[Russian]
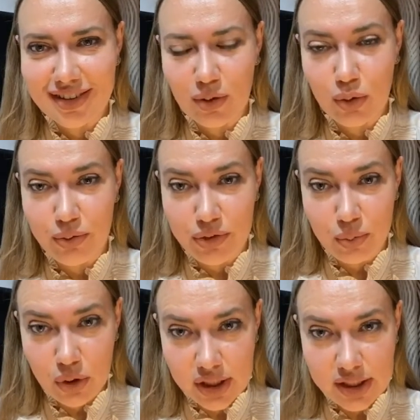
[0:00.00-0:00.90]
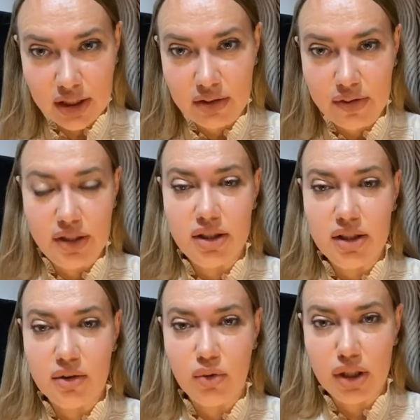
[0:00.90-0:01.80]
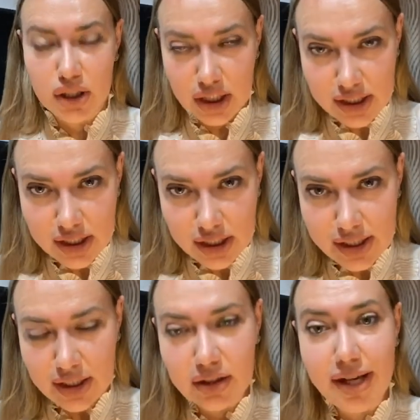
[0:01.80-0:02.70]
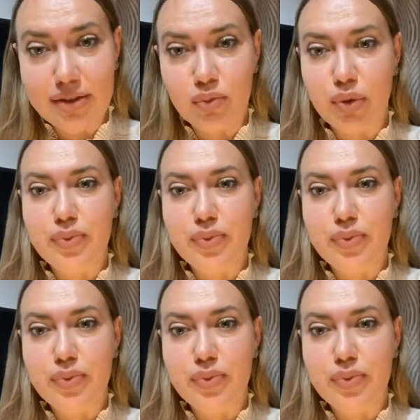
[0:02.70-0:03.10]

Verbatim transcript: любви пола нет, видите? Ну, я, я, я согласна. Просто,